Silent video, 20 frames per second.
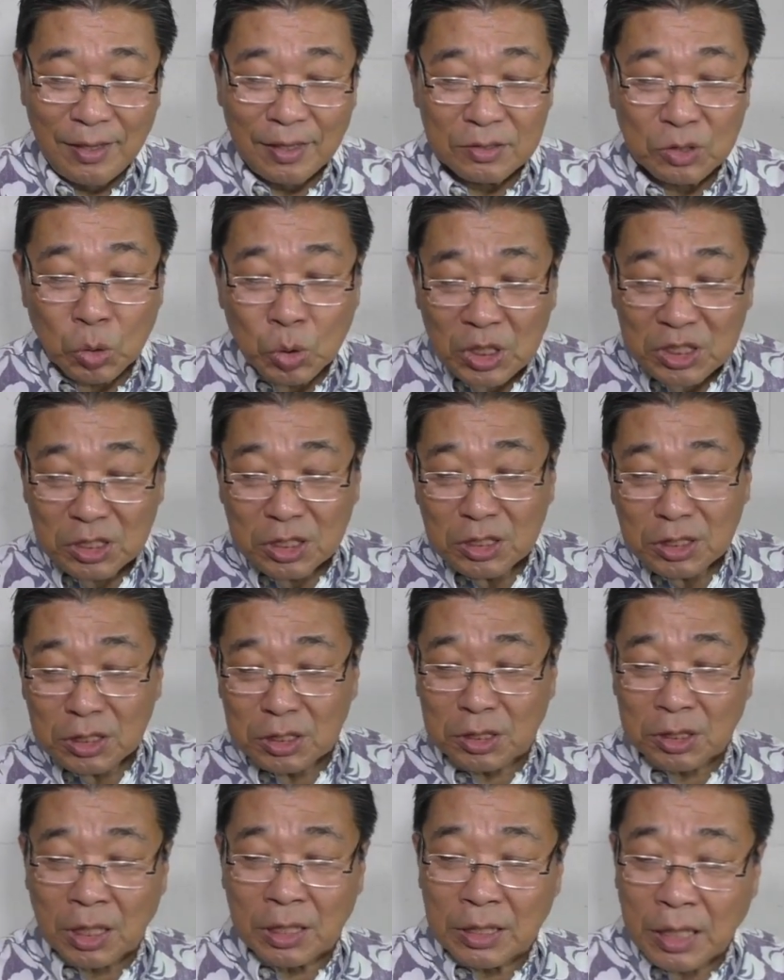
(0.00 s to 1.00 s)
そんな事
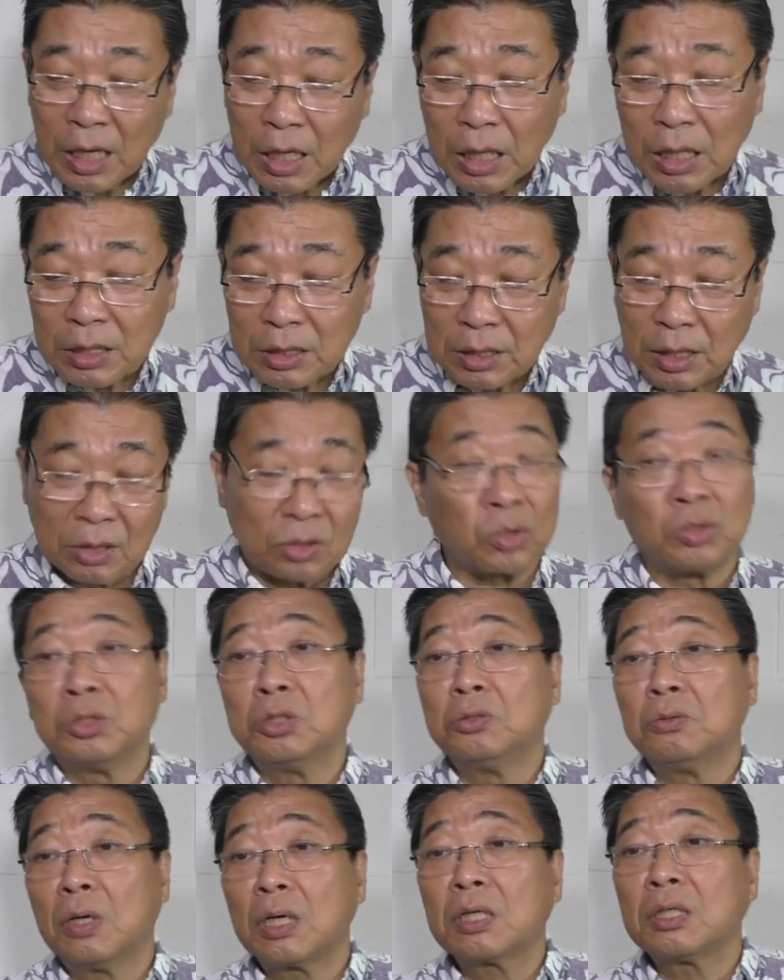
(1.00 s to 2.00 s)
実がなかったとい
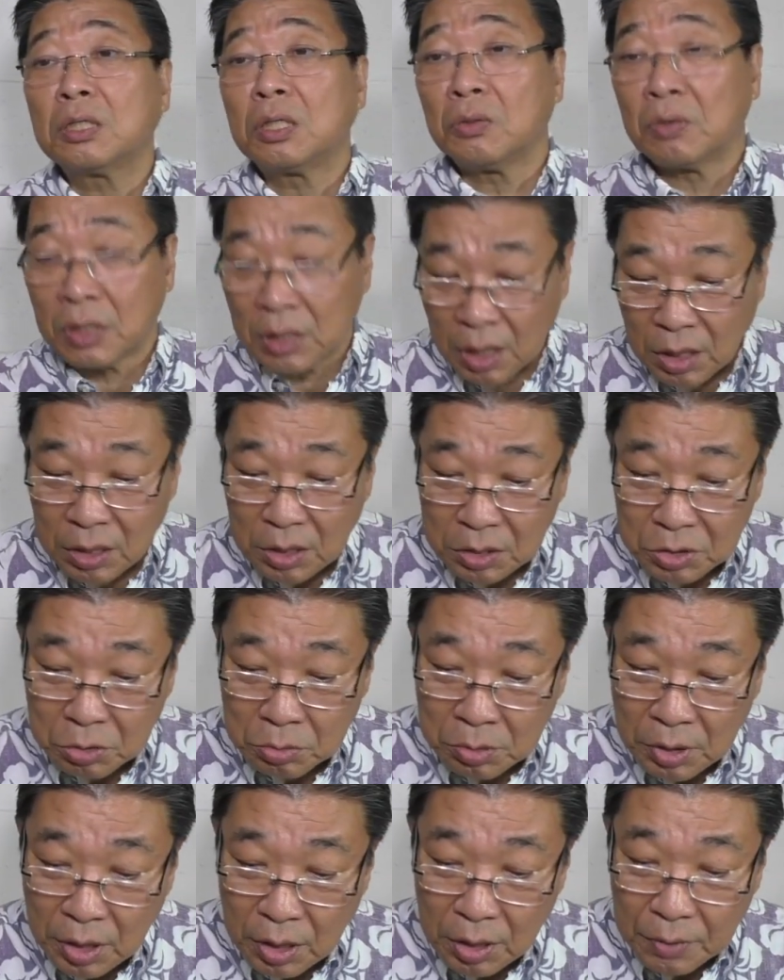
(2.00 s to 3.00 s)
うわけではないで
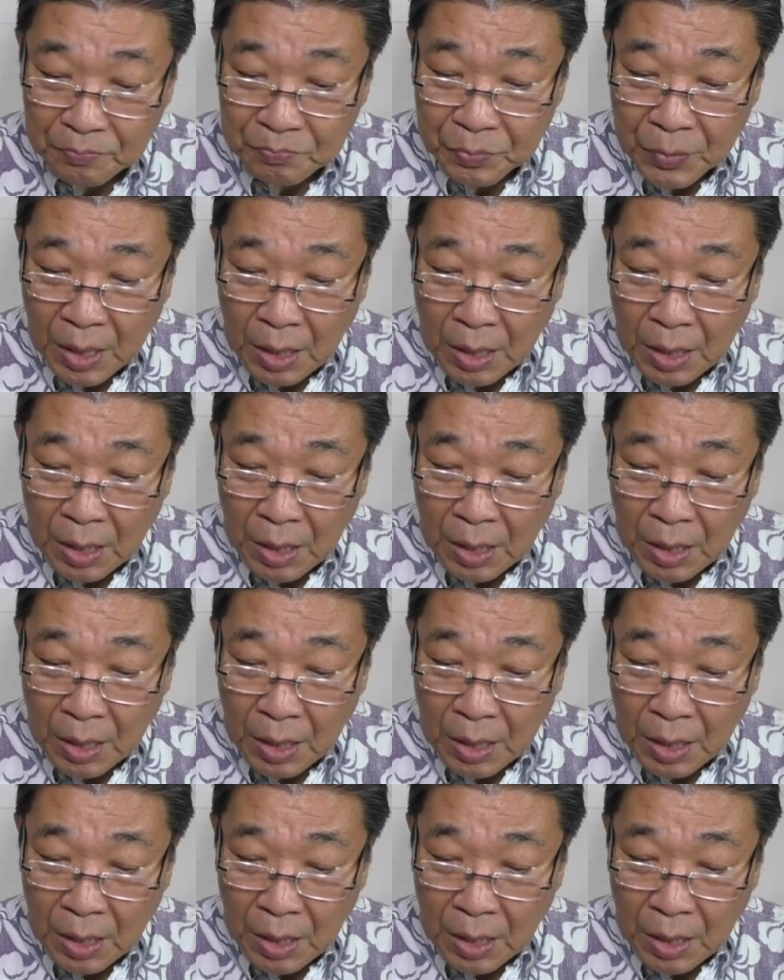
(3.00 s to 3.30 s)
しょうね。